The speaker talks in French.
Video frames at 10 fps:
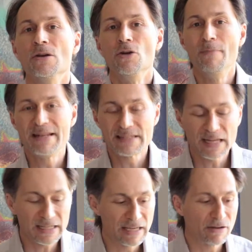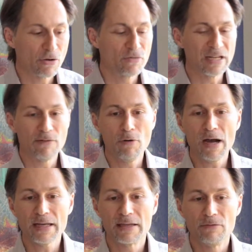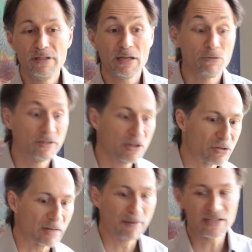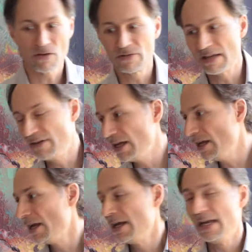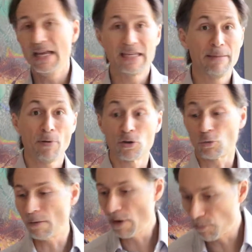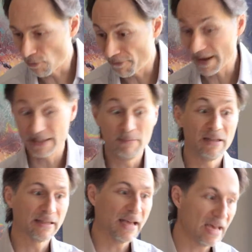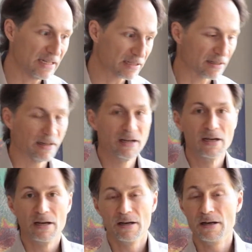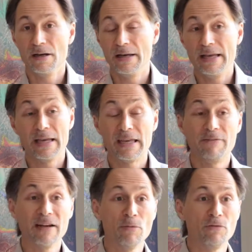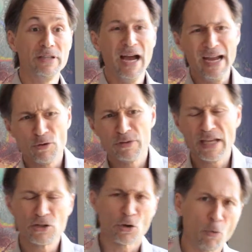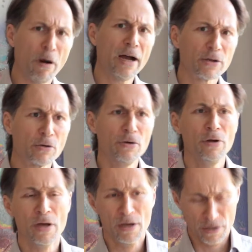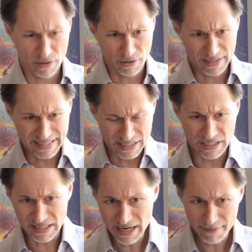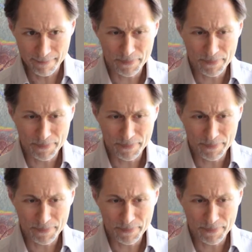le médecin que vous allez voir et qui vous dit écoutez, je ne sais pas ce que vous avez, et qui prend trois mois pour vous faire 10 000 tests, euh, et, qui finalement vous dit ah écoutez, je crois qu'il euh, s'agit de ça,